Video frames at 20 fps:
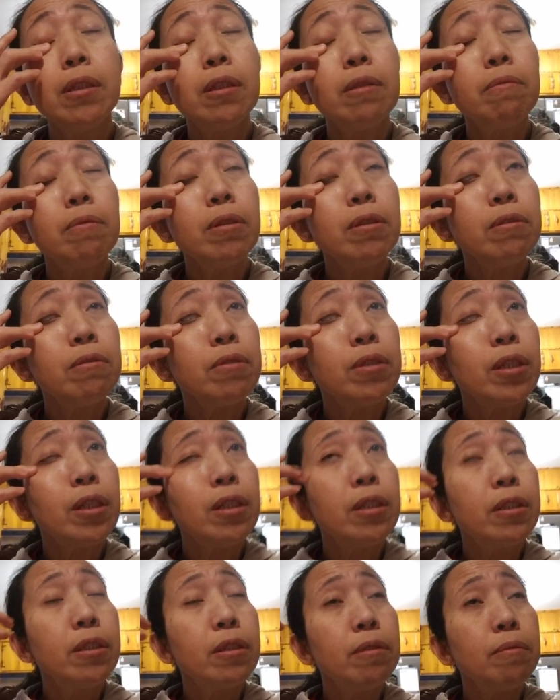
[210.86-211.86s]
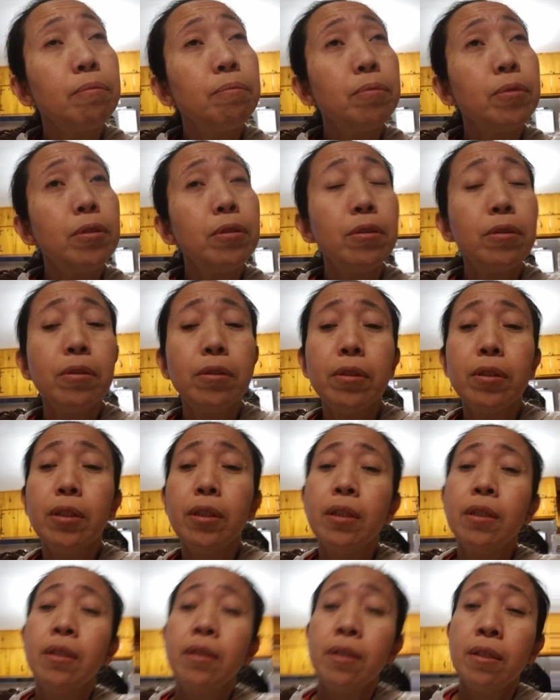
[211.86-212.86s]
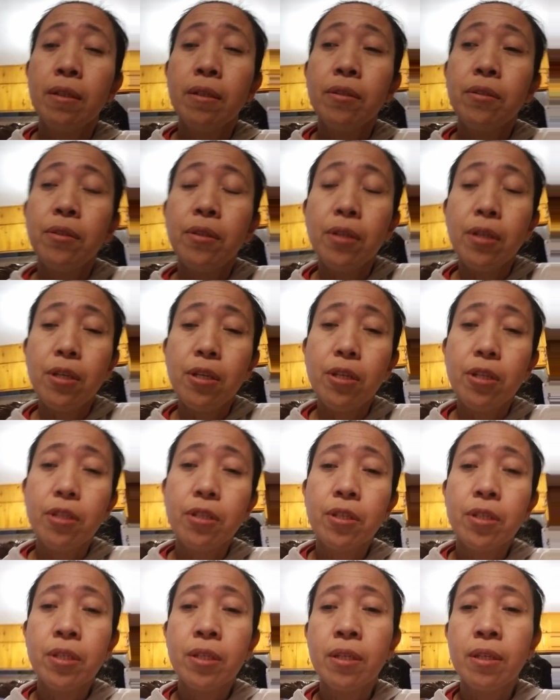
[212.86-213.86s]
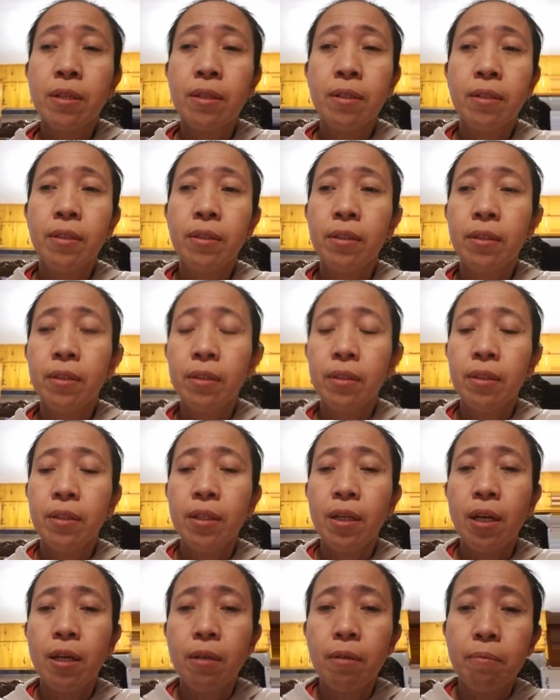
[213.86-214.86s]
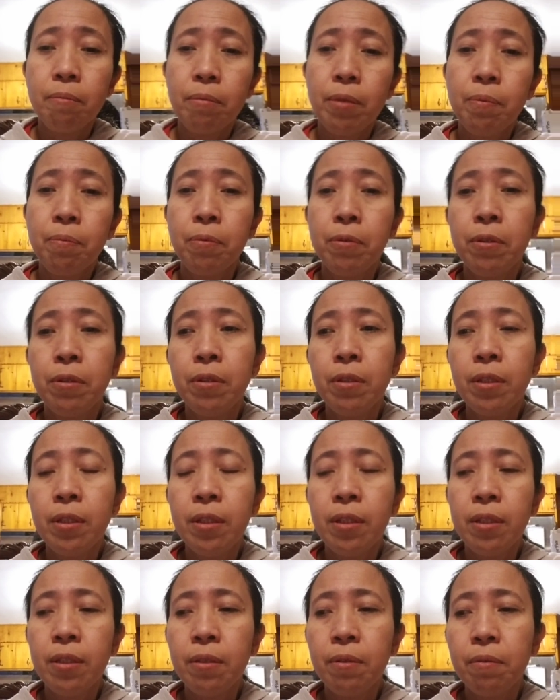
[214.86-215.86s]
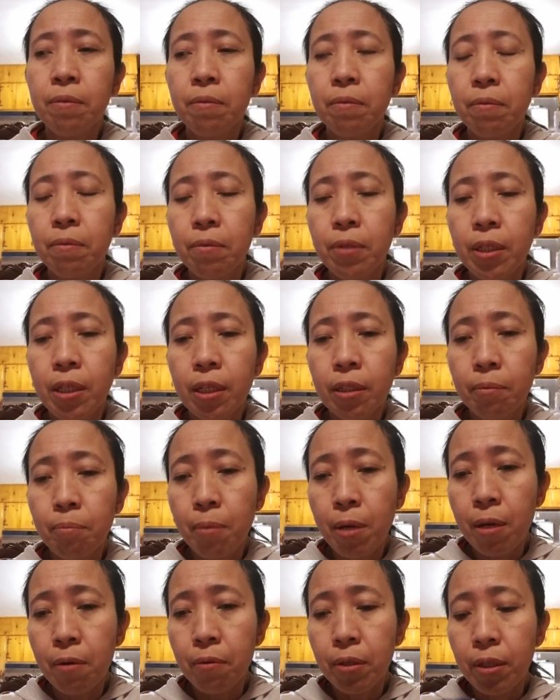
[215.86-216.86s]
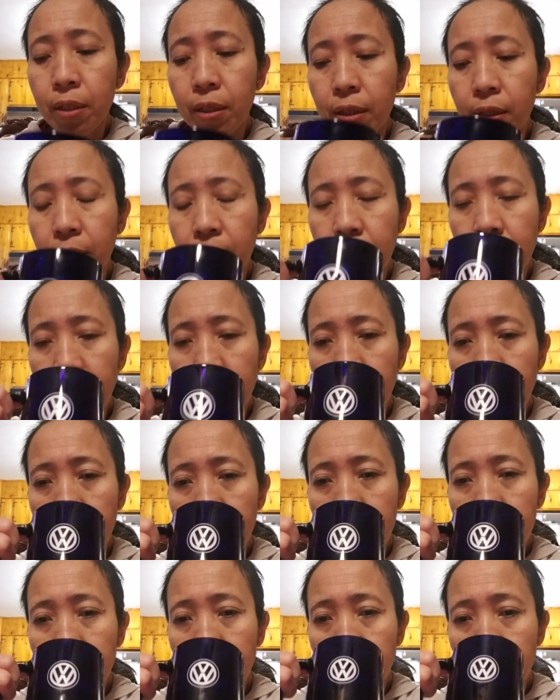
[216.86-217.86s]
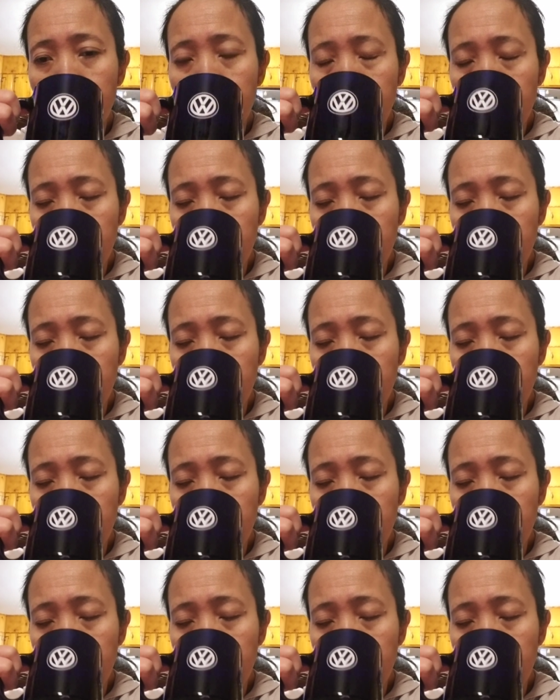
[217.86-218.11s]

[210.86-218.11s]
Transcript: living together for three years yeah before we got married so